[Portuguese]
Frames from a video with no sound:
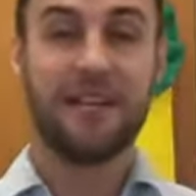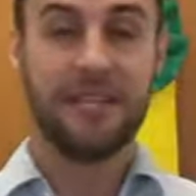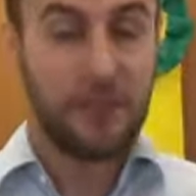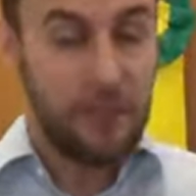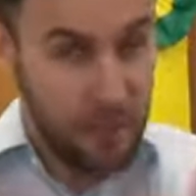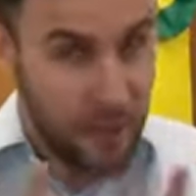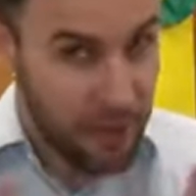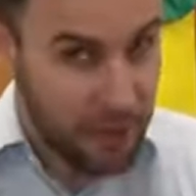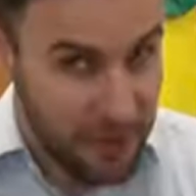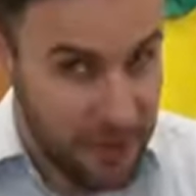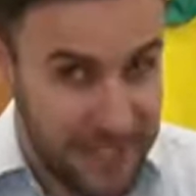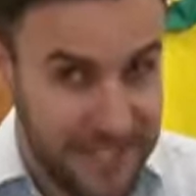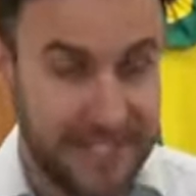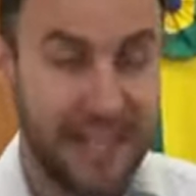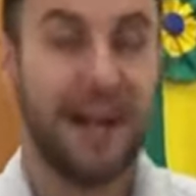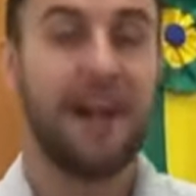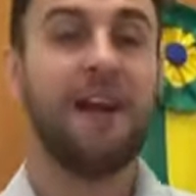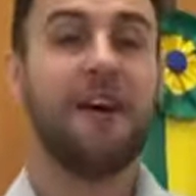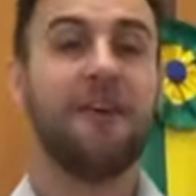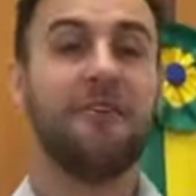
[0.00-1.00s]
de
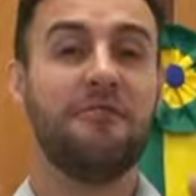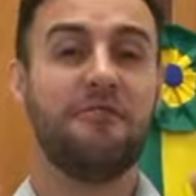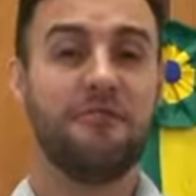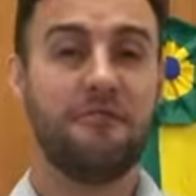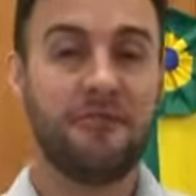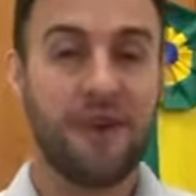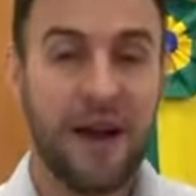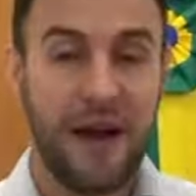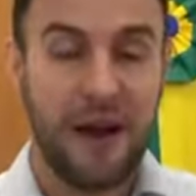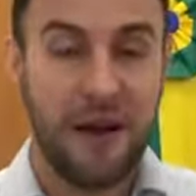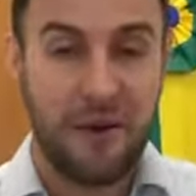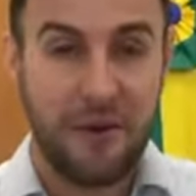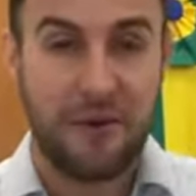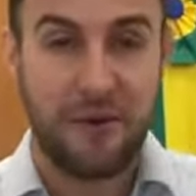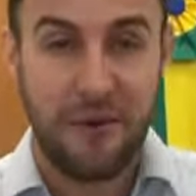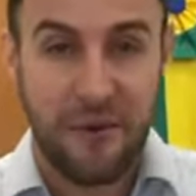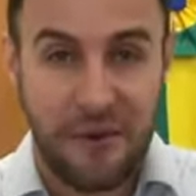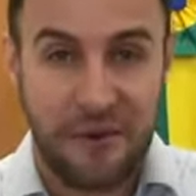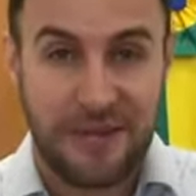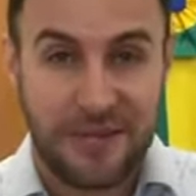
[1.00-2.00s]
pelúcia vão
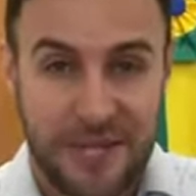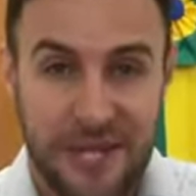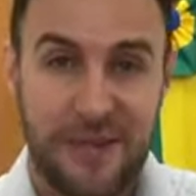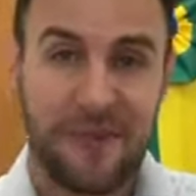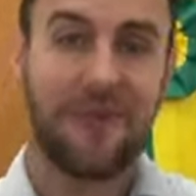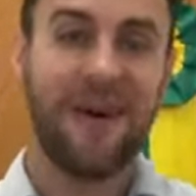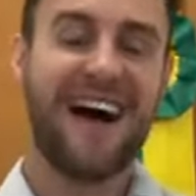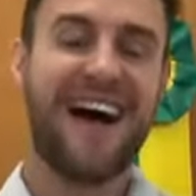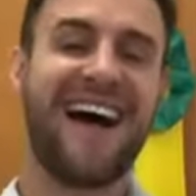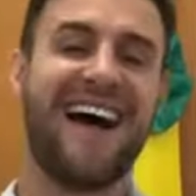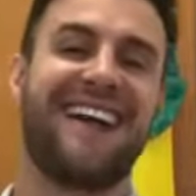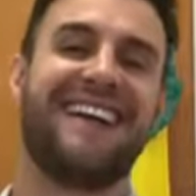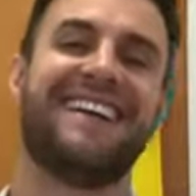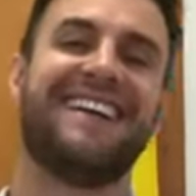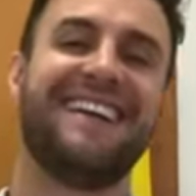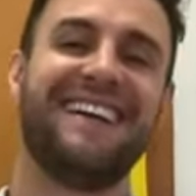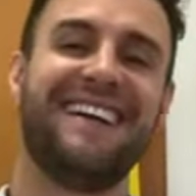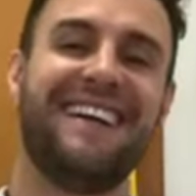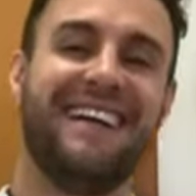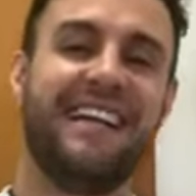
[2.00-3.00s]

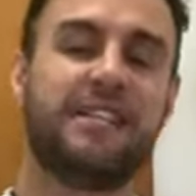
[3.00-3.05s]
continuar.